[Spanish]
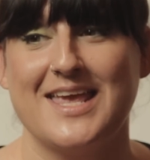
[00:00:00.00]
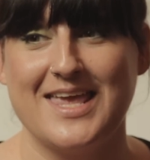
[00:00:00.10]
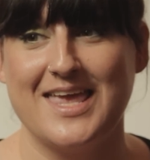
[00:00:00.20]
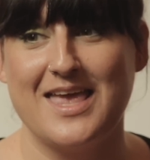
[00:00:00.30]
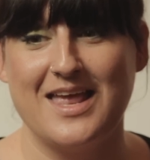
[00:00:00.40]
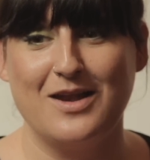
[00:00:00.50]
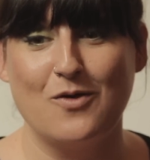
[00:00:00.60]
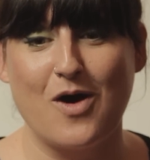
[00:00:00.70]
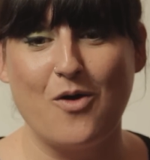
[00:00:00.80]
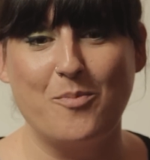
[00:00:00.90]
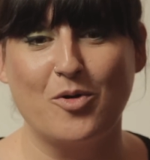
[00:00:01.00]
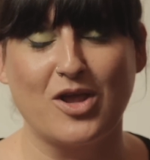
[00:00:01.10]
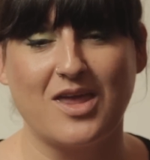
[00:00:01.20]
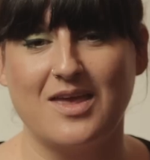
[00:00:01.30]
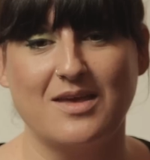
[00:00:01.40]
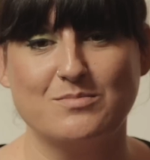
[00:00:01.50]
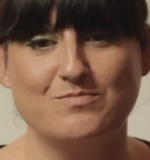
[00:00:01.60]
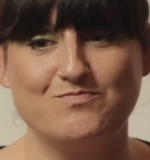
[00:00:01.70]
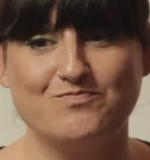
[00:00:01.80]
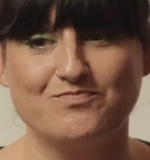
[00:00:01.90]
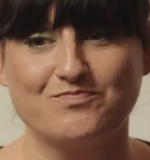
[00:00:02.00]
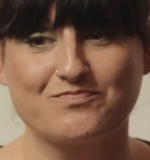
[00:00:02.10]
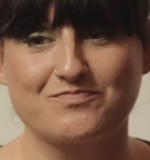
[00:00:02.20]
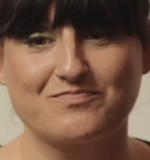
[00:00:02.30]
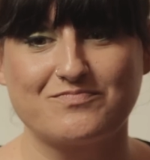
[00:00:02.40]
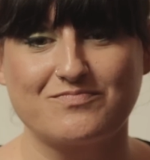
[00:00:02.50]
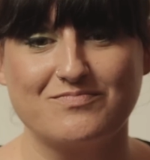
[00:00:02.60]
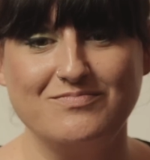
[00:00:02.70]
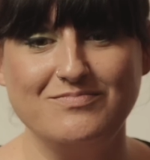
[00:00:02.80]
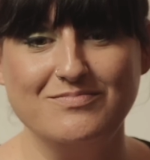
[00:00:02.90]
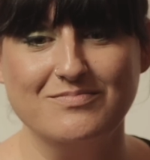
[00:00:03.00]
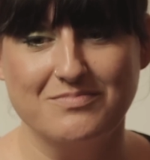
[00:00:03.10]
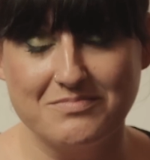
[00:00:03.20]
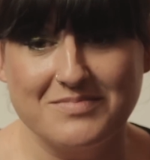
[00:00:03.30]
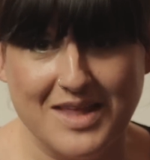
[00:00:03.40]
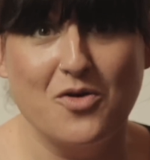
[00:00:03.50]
Eh, lo hago porque mm,